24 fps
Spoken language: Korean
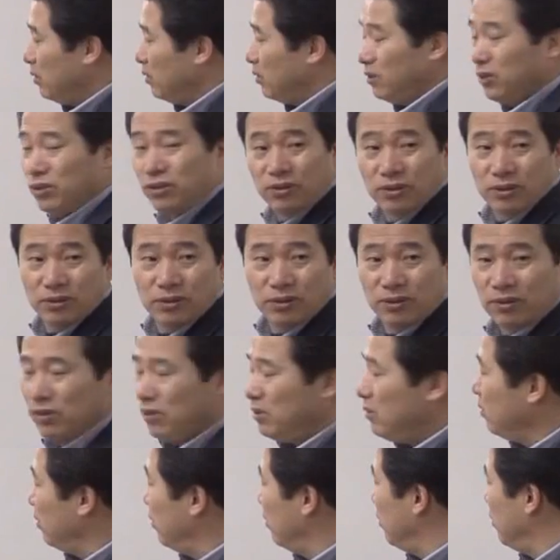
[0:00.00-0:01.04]
그죠?
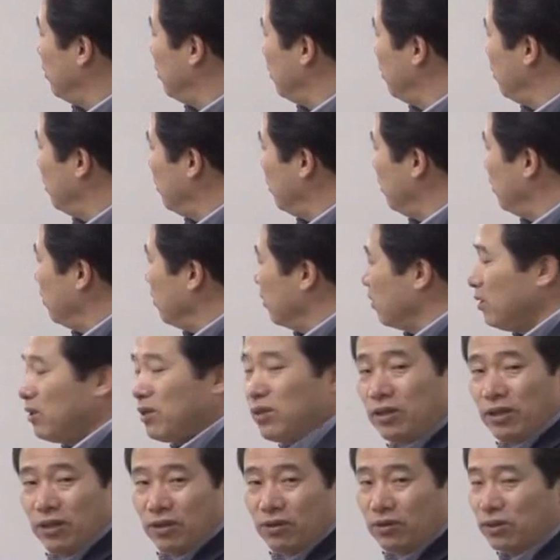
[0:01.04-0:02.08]

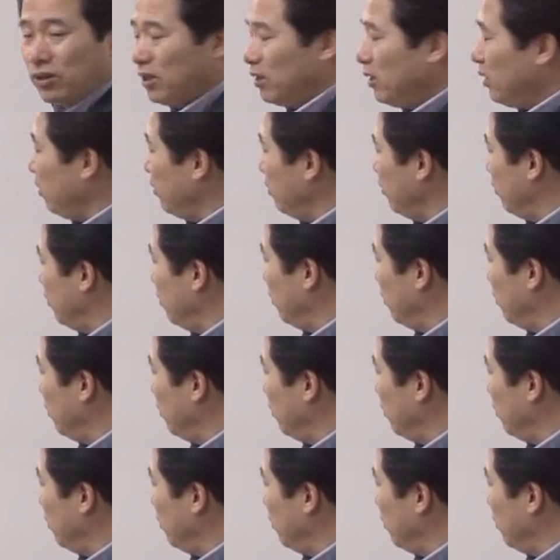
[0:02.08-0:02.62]
그렇게 돼요. 어떻게 돼요?